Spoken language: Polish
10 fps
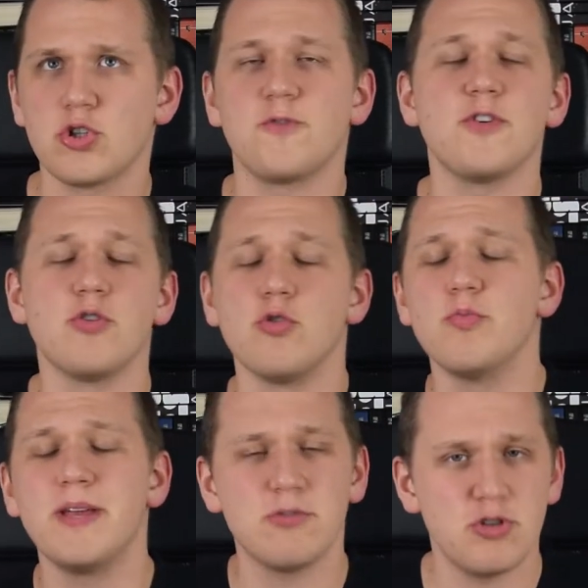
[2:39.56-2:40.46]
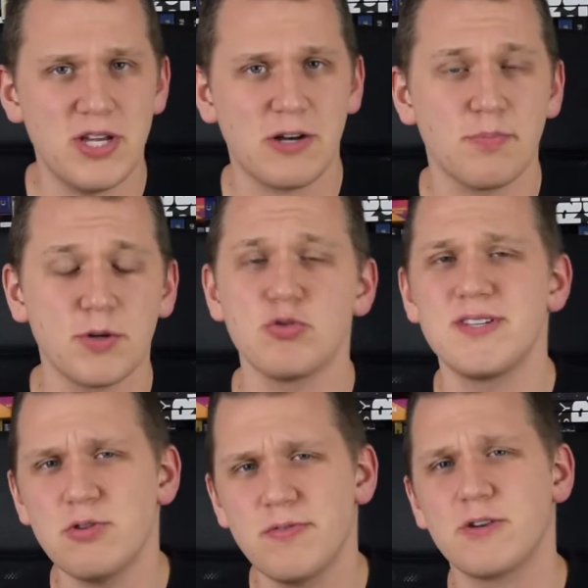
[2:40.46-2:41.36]
o, o umiejętności jako
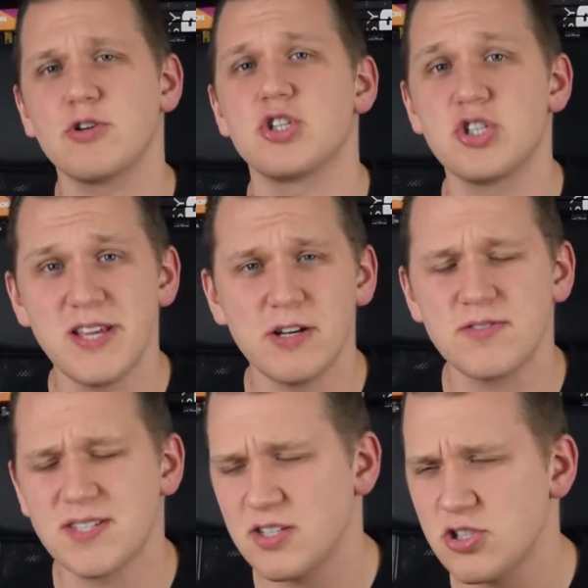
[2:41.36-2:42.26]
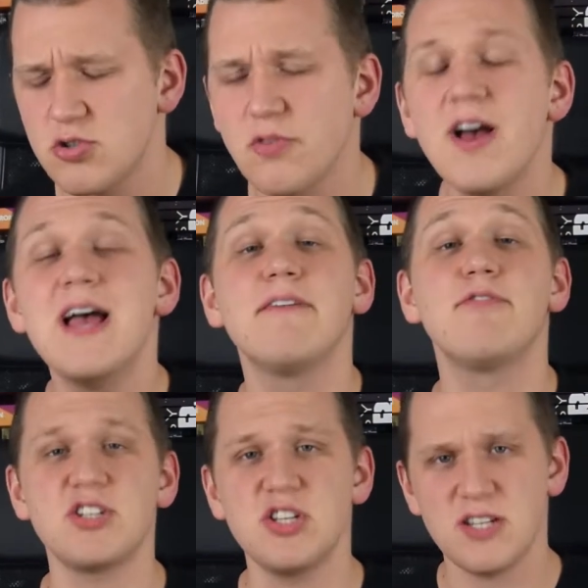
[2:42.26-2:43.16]
producentów, jako reżyserów, scenarzystów
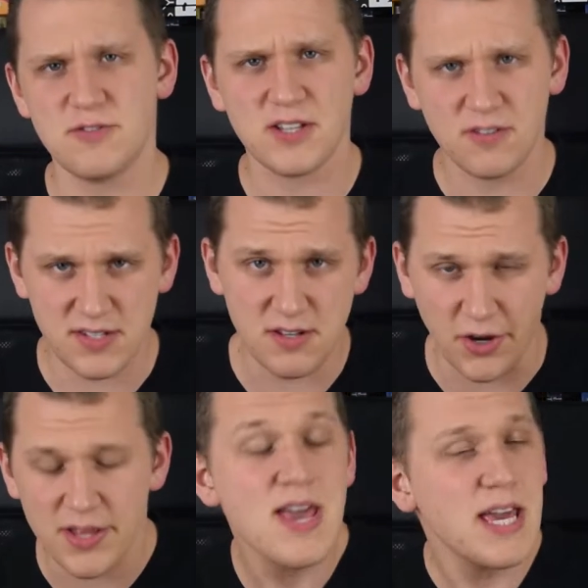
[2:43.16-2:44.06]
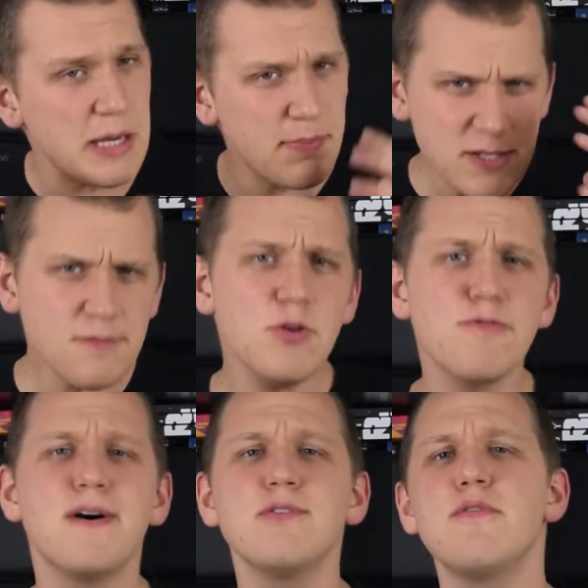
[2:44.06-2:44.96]
właśnie na świat Gwiezdny Wojen. I bardzo wielu
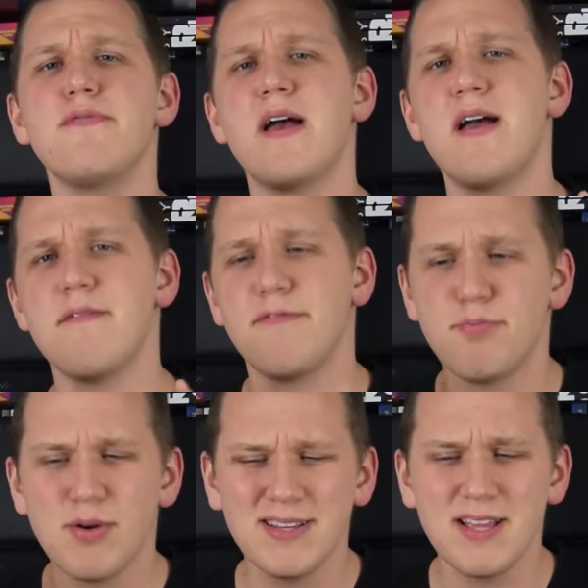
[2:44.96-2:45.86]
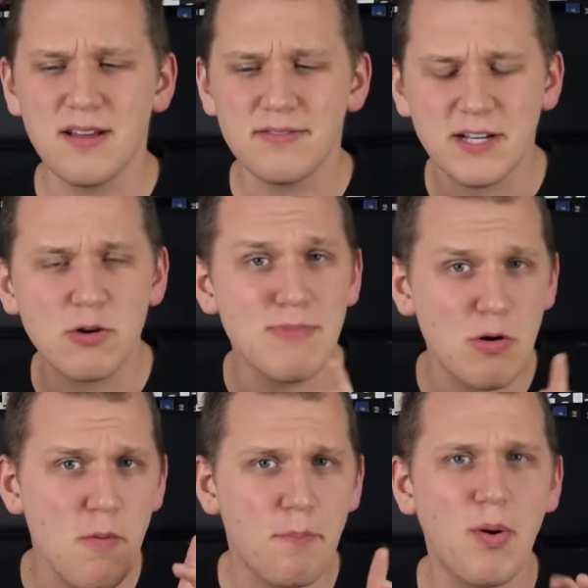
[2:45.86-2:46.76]
fanów e, wkłada w taką
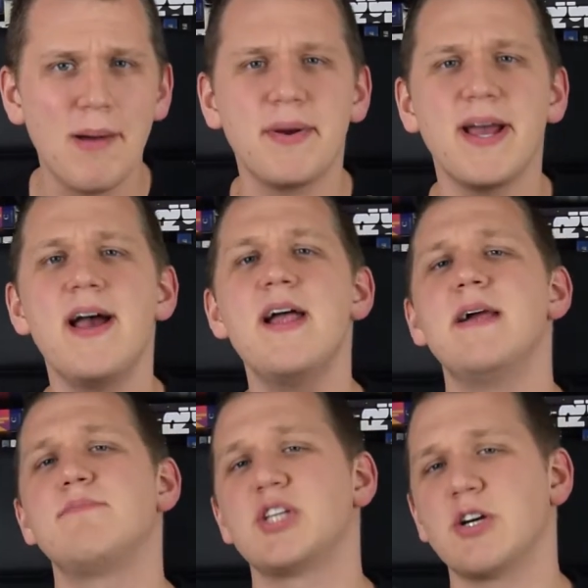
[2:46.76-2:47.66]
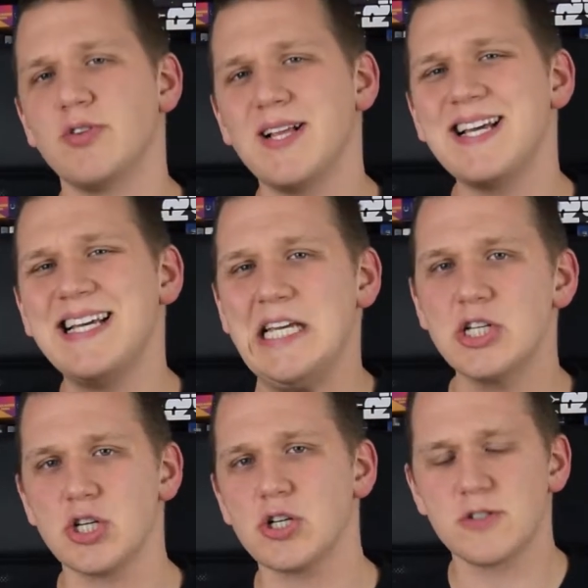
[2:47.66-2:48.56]
małą pułapkę przekonania,
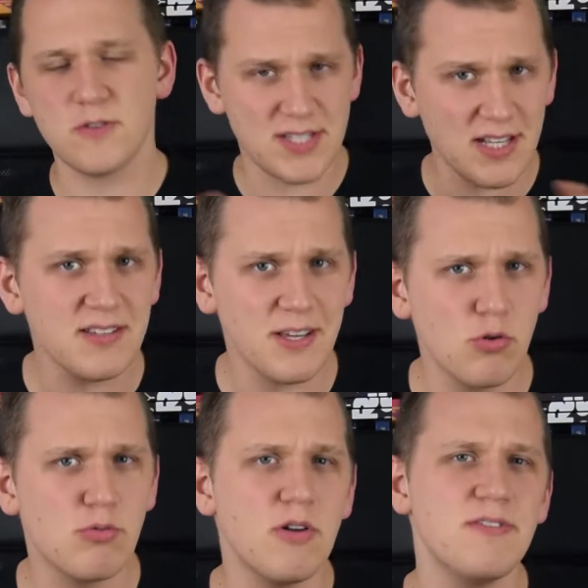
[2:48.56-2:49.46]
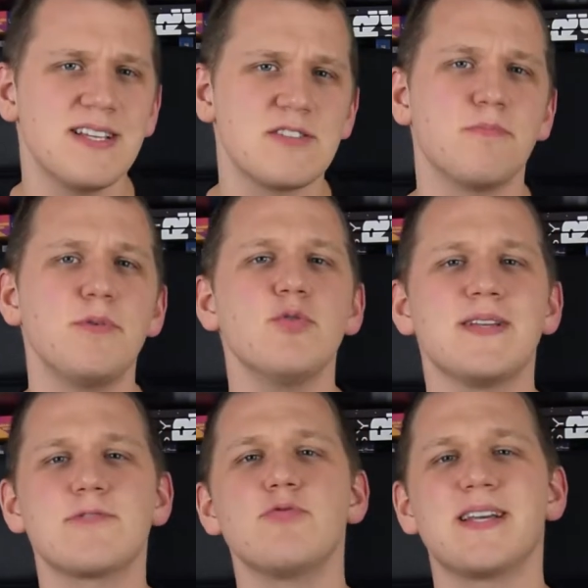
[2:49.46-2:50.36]
iż rozwiązanie tej umowy nastąpiło
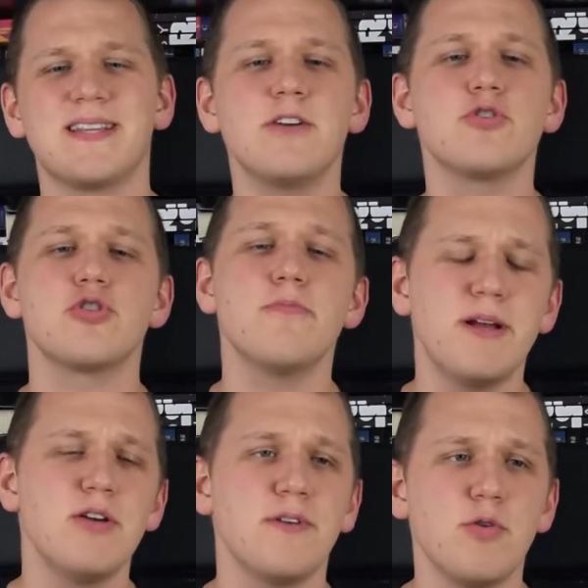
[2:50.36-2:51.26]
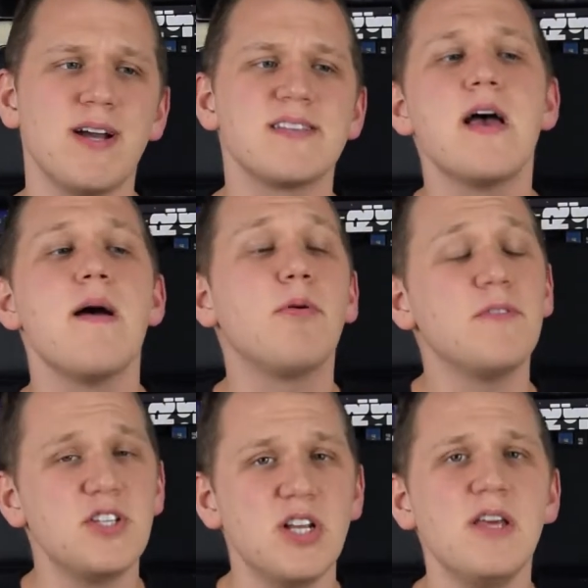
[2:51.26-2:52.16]
na skutek tego, co Benioff i Weiss
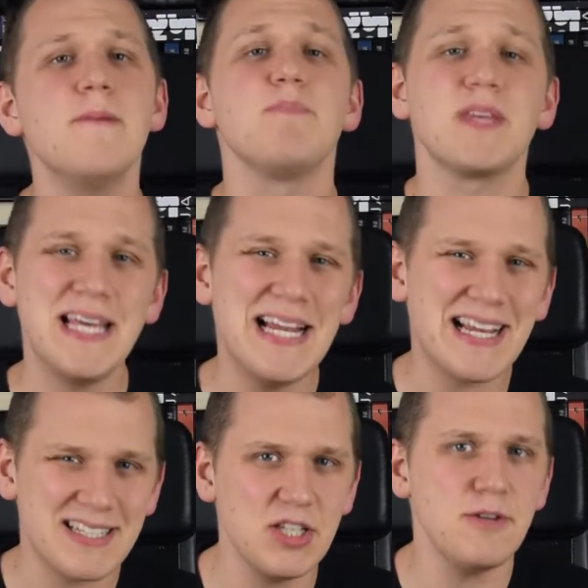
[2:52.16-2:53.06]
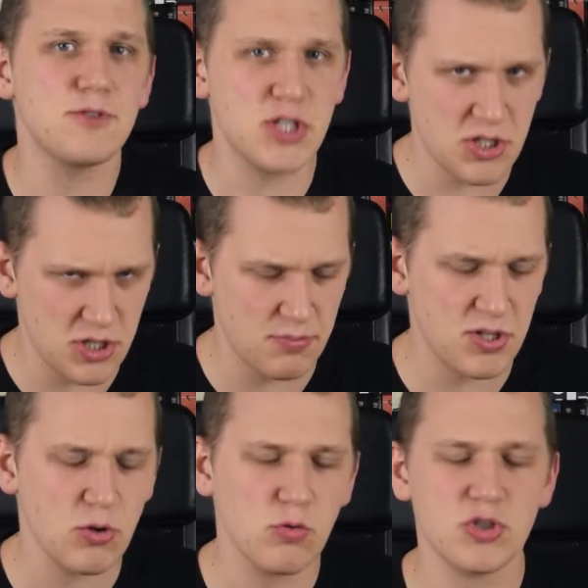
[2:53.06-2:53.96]
powiedzieli kilka dni wcześniej,
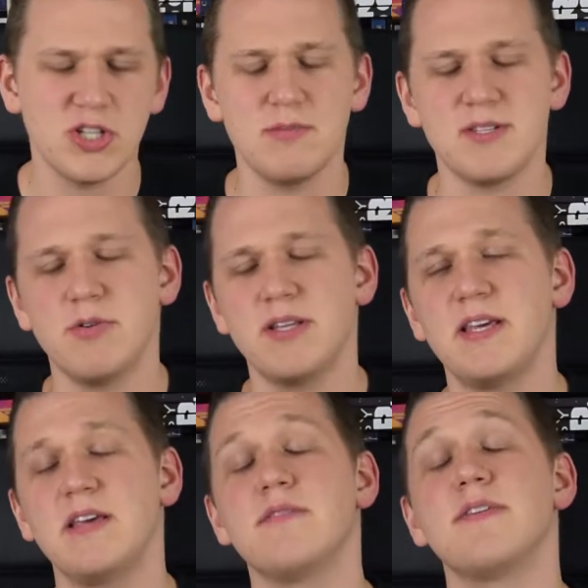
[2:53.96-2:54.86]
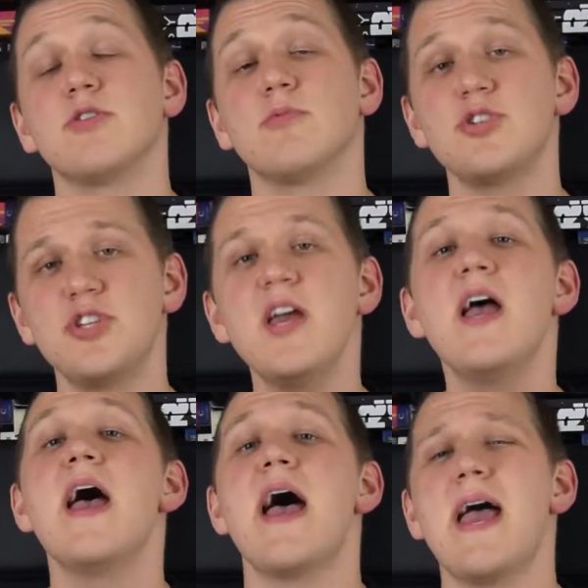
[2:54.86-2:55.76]
przed ogłoszeniem całej tej wiadomości,
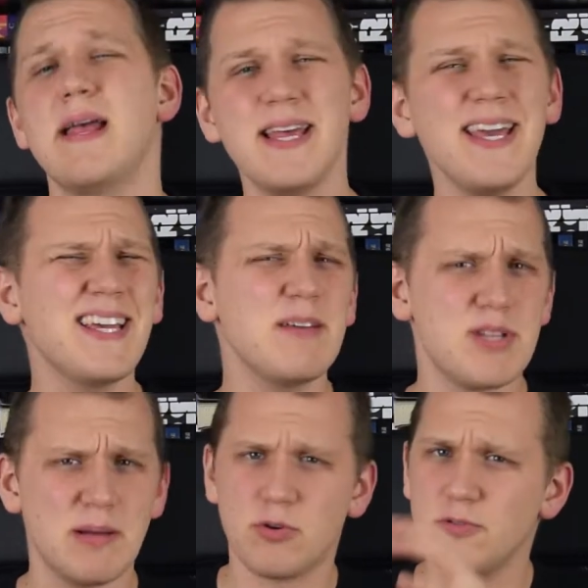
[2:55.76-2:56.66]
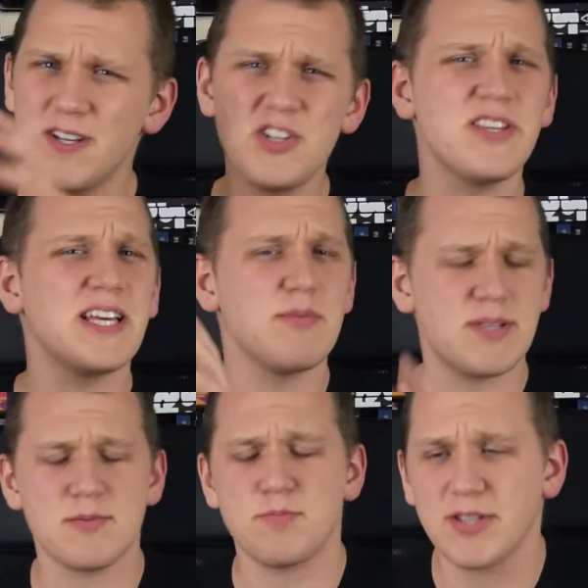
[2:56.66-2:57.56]
e, na jakimś tam konwencie, na jakimś
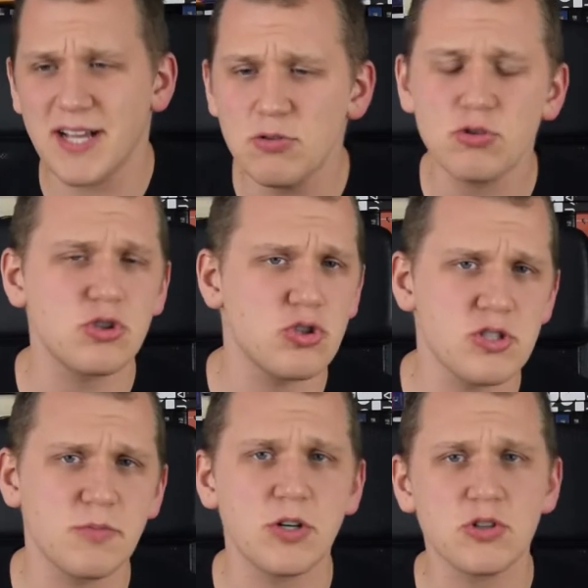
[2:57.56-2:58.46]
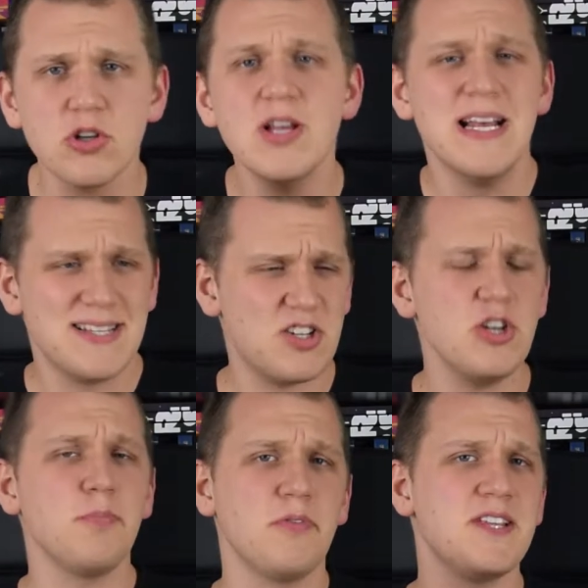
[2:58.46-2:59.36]
tam spotkaniu dotyczącym Groton,
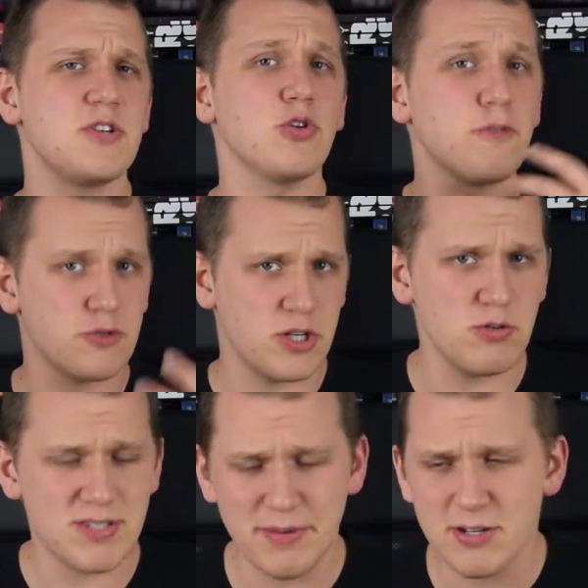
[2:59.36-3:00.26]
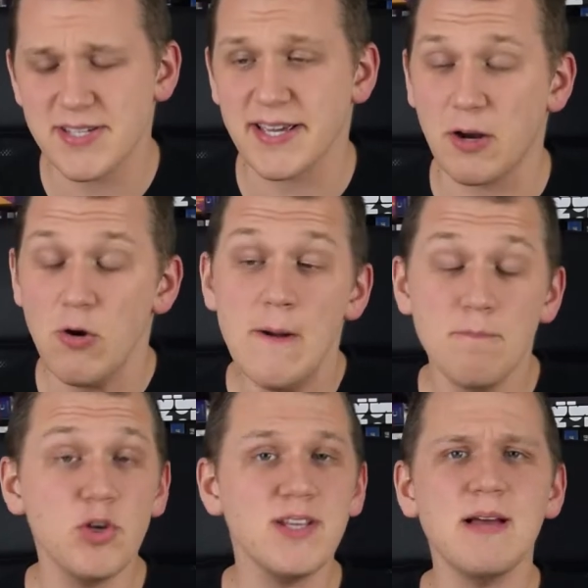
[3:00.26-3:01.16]
zaczęli opowiadać o tworzeniu samego serialu.
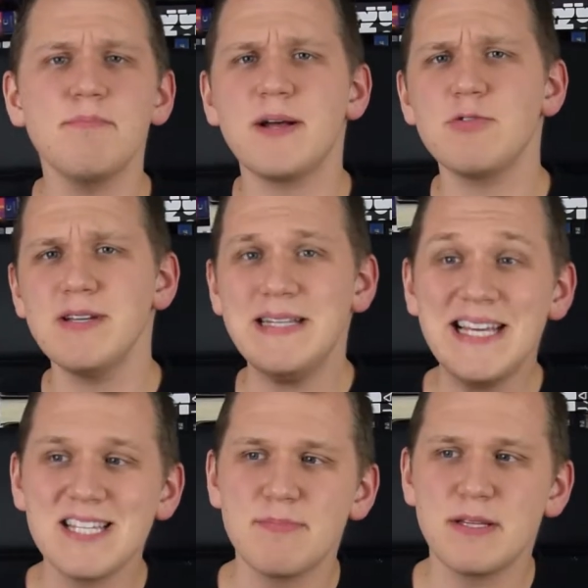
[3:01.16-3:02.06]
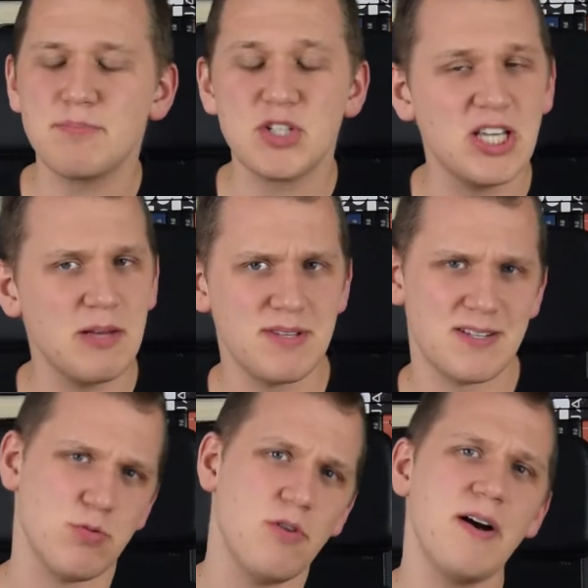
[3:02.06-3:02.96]
No i tam padły niezbyt przyjemne
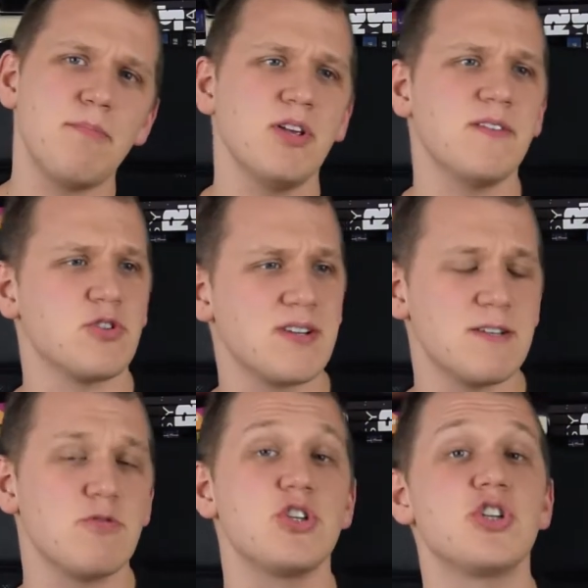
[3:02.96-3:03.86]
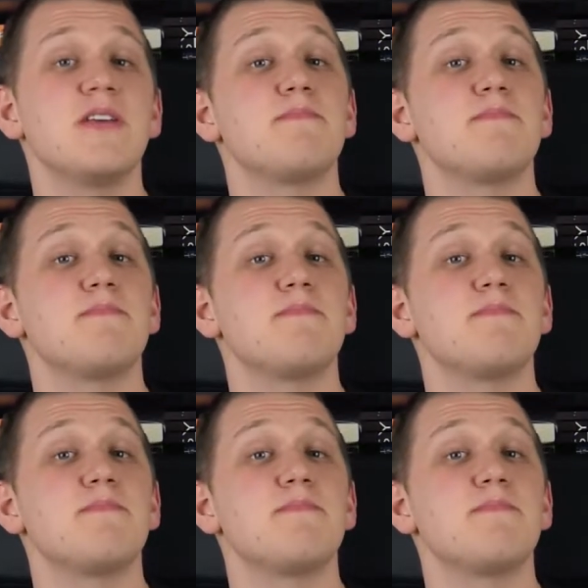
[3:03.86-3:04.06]
słowa, ponieważ okazało się, że nie